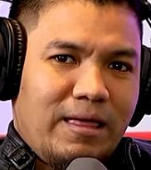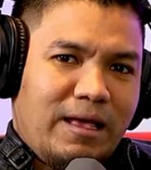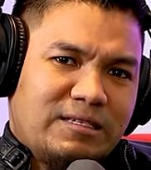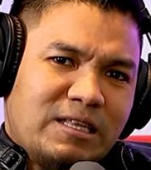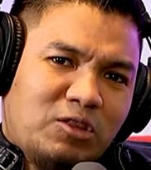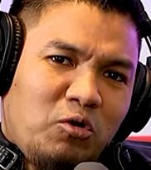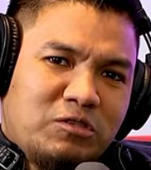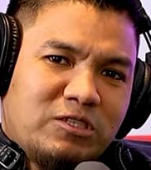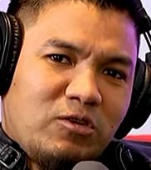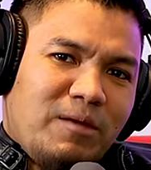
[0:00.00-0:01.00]
En ese
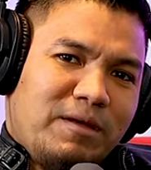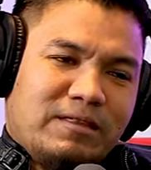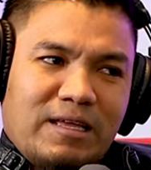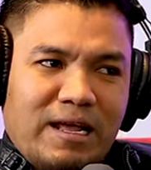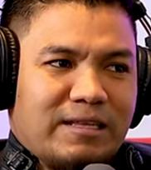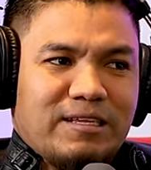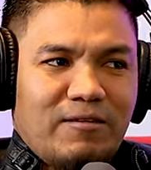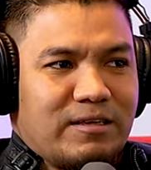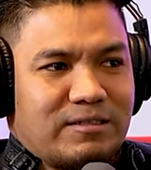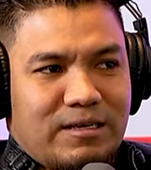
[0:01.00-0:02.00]
entonces solamente eran
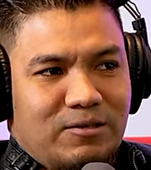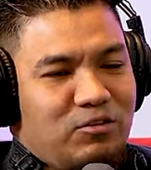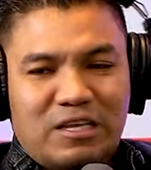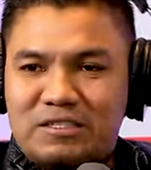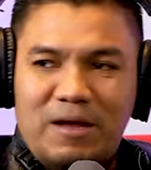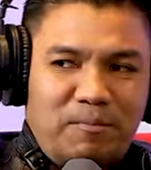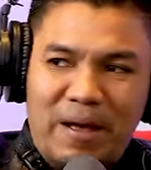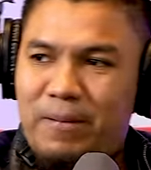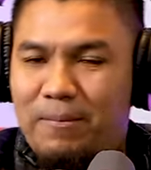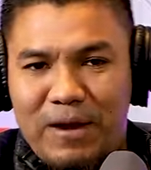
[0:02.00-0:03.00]
entrevistas, noticias,
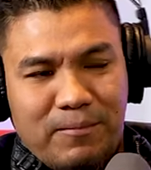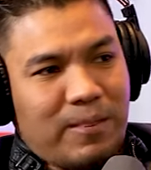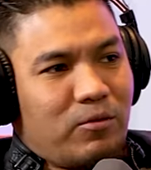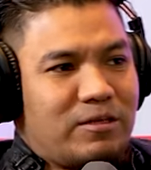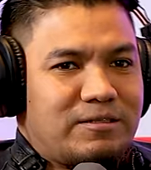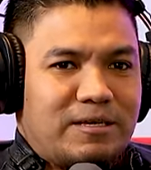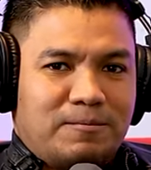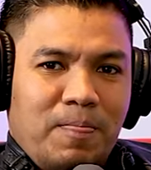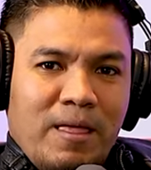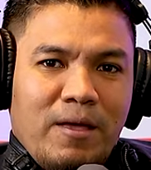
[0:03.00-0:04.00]
bla, bla, bla,
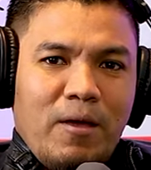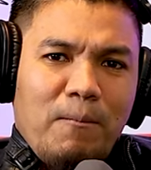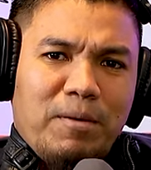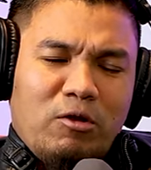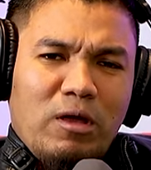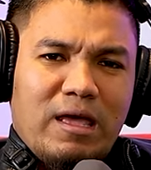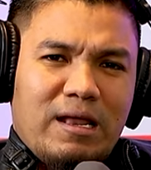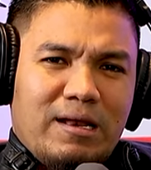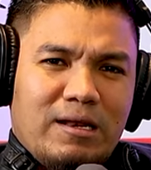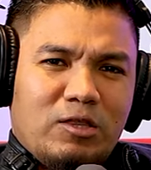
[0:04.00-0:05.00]
noticias. Pero en
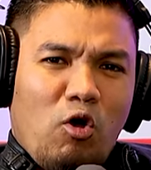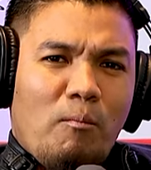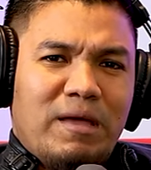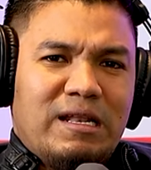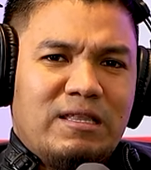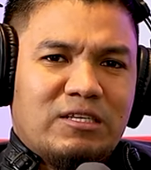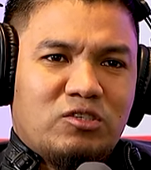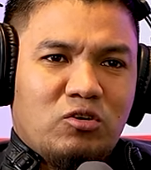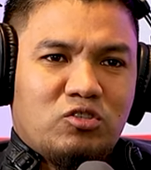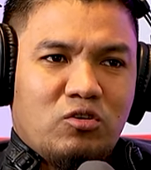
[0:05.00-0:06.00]
el
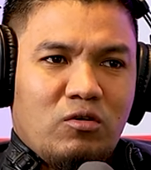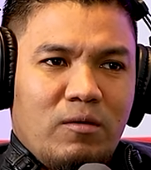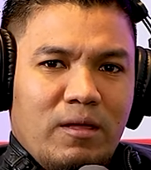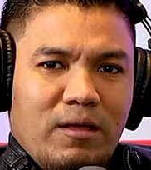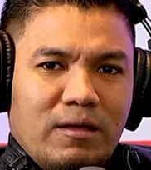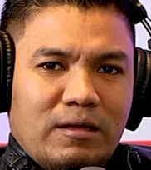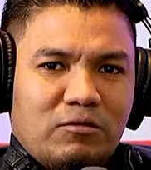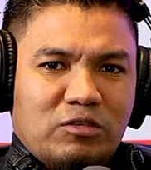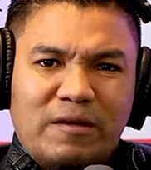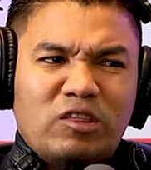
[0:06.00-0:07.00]
2018
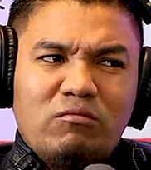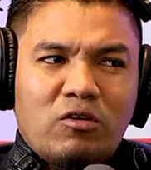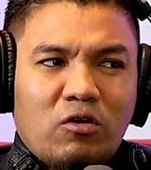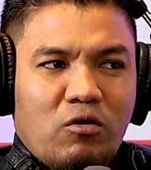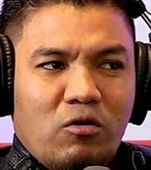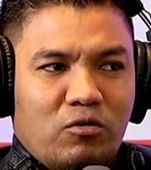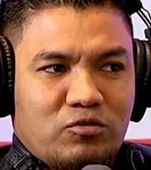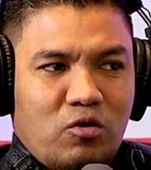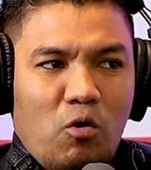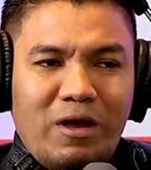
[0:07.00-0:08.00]
yo estaba en números
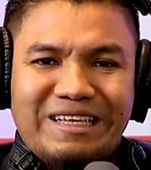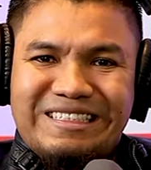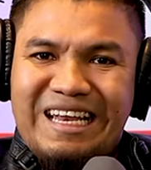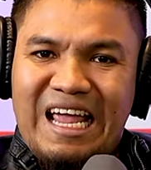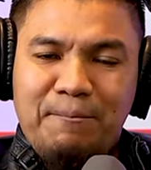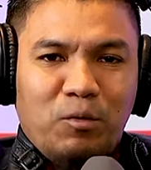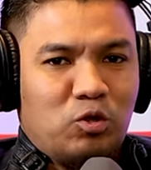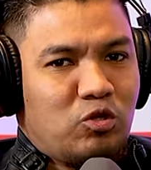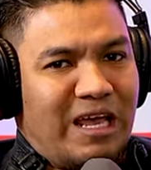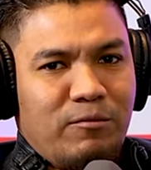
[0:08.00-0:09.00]
rojos, con un estrés a
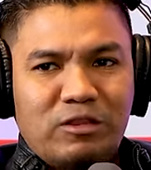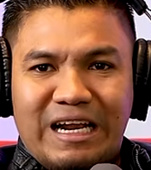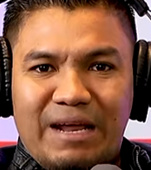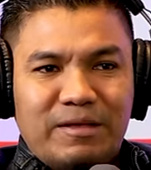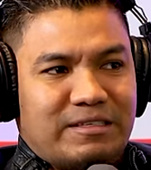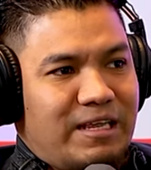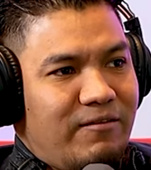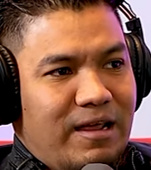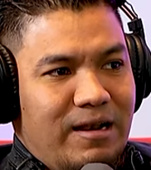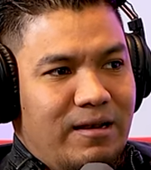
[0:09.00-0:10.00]
punto de darme un derrame
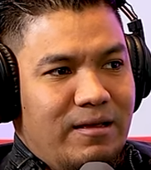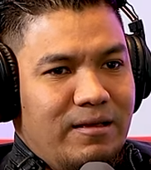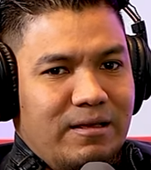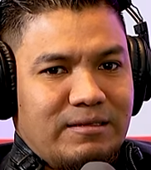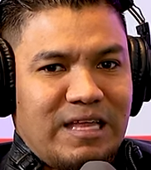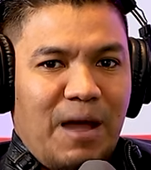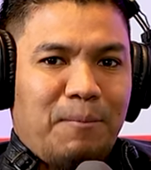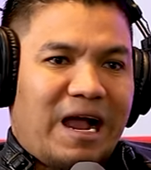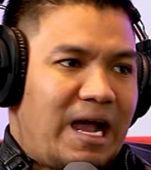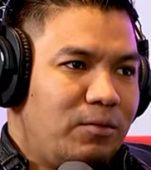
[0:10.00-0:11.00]
cerebral.
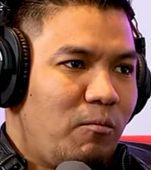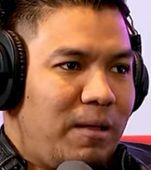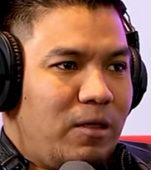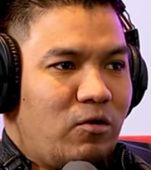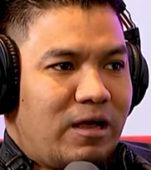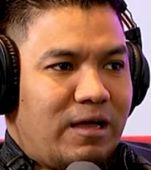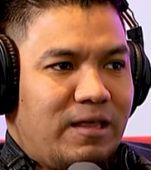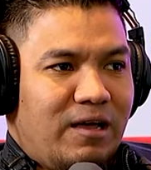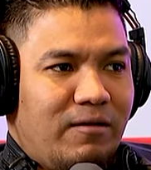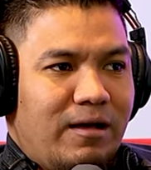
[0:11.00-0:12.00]
Estaba pagando más de lo que
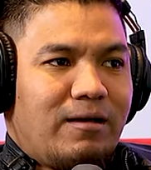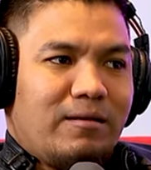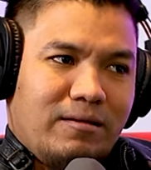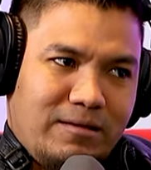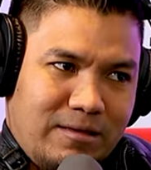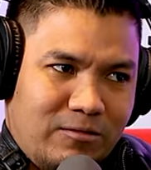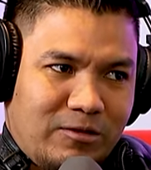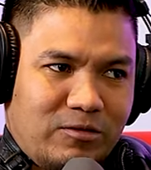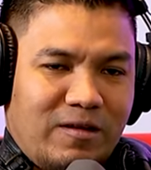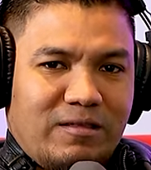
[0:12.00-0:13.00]
ganaba, es lo
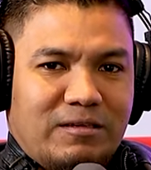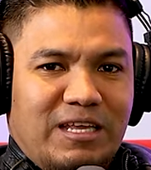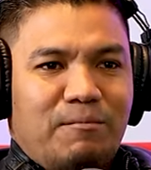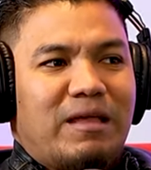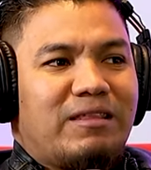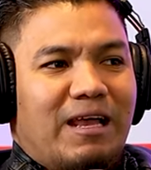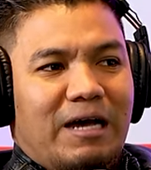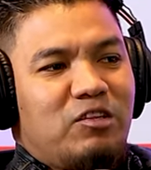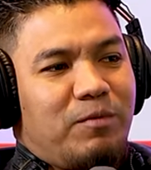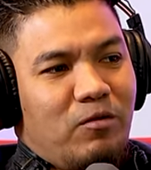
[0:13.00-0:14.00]
que tocaba decir,
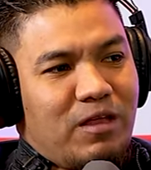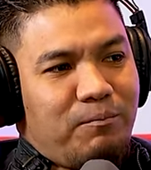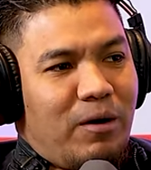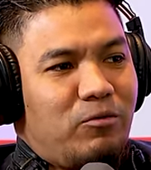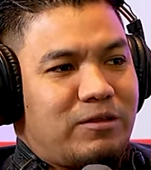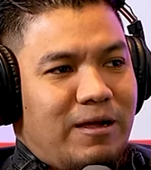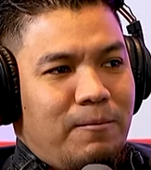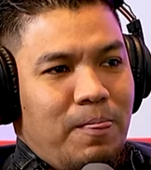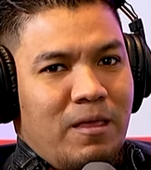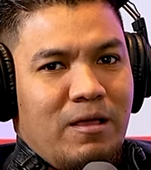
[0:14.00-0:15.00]
mendigando para una
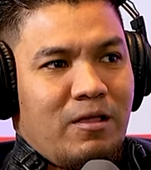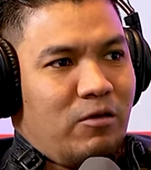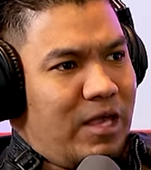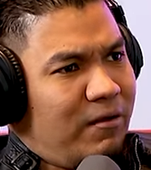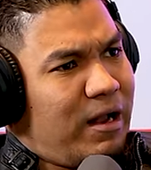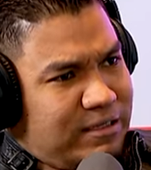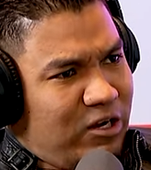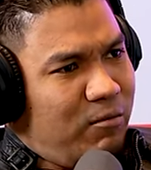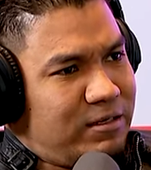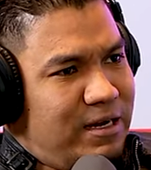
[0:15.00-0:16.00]
pauta. Yo llegaba a
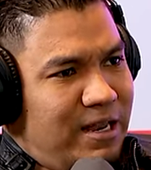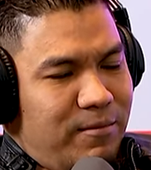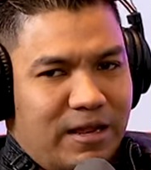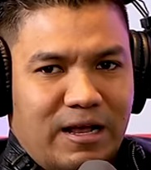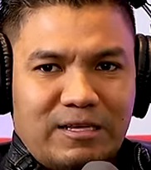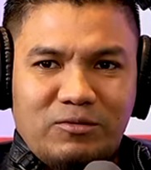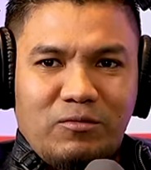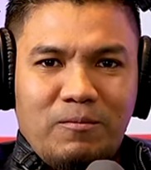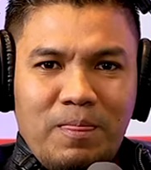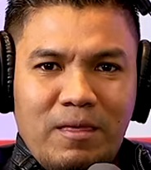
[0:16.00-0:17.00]
casa comerciales, mira,
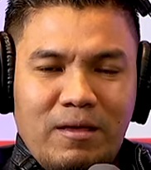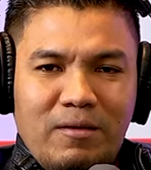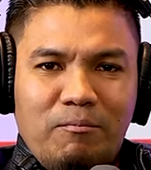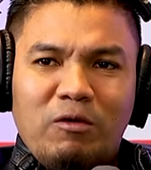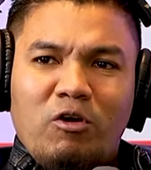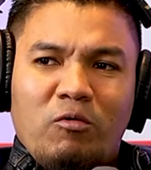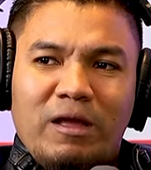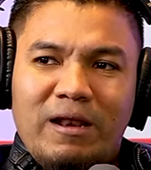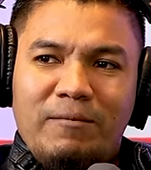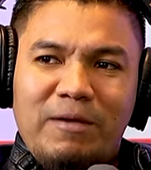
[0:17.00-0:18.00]
vengo a
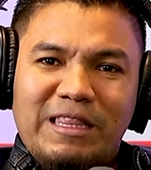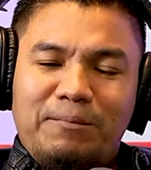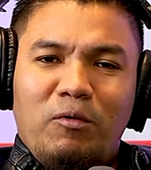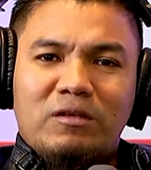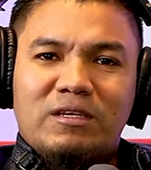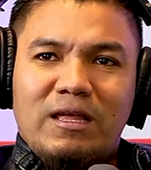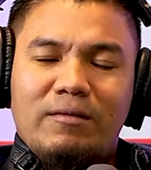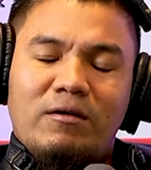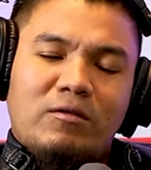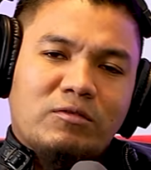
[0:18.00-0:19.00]
cobrar el mes de
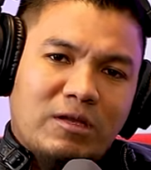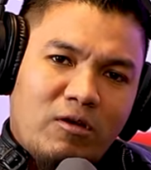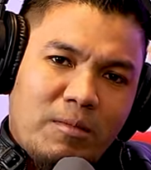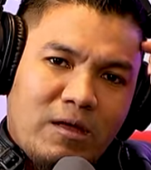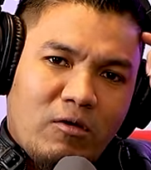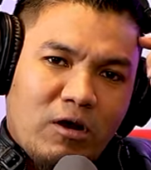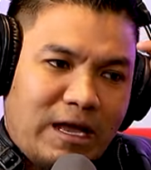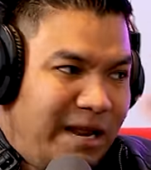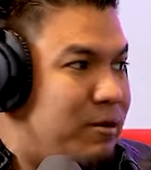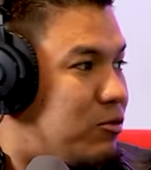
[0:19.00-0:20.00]
publicidad. No, yo no tengo dinero,
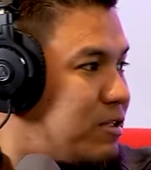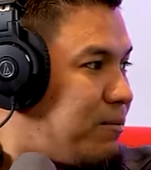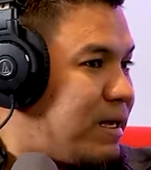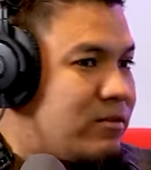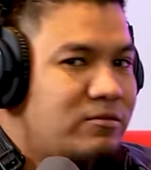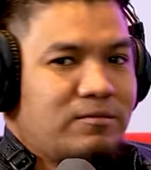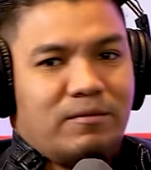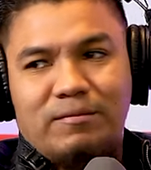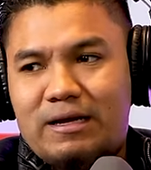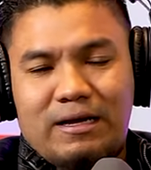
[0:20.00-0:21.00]
Jorge, estos zapatos.
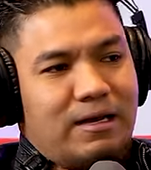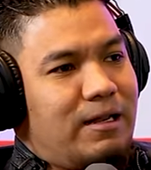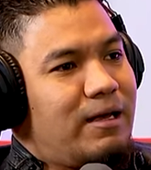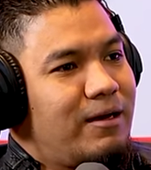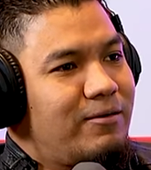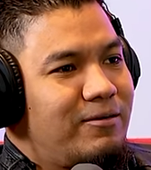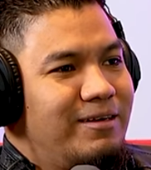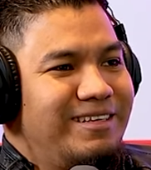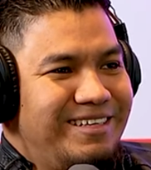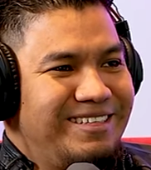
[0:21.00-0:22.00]
Carajo.
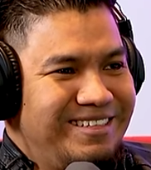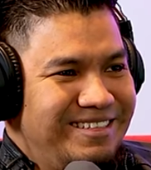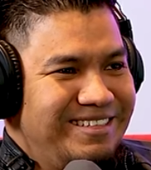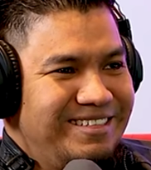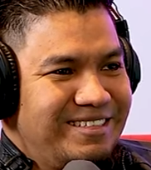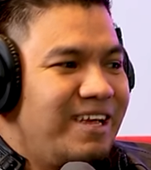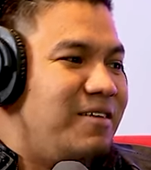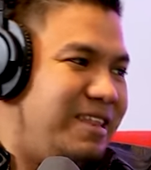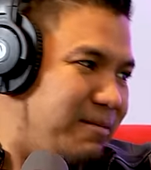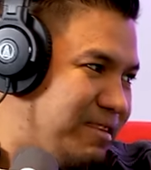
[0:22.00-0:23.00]
Está
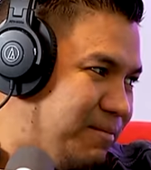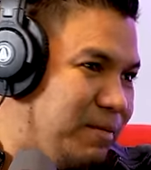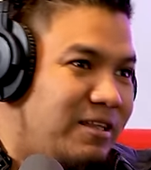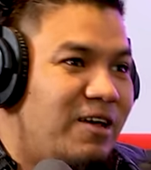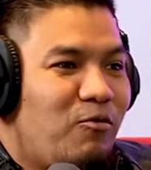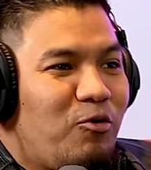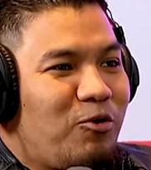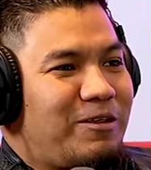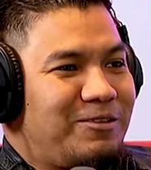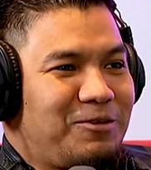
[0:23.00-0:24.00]
bien, deme ese par de
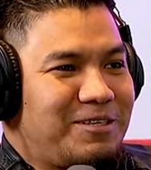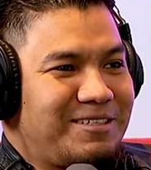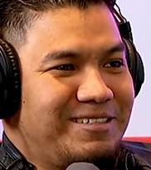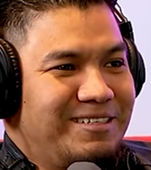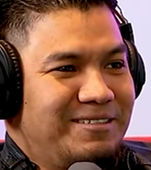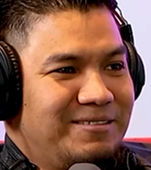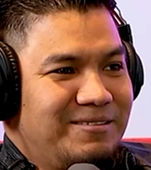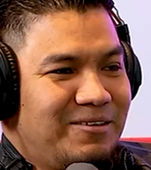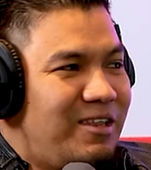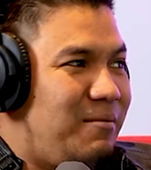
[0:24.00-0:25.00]
burros entonces,
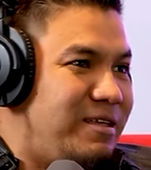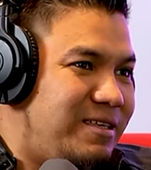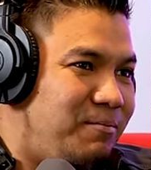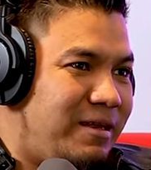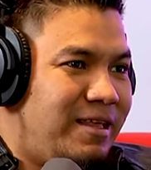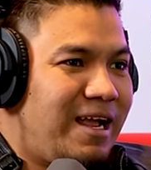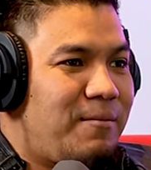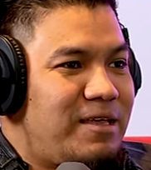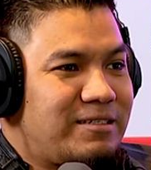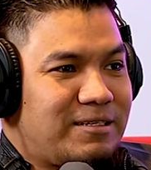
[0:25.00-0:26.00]
o deme ese par de
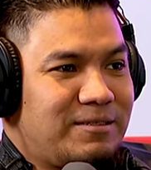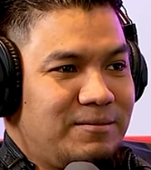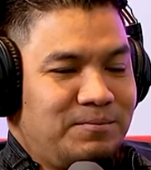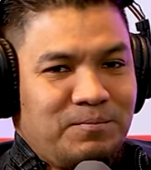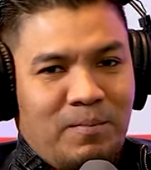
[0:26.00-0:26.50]
camisas.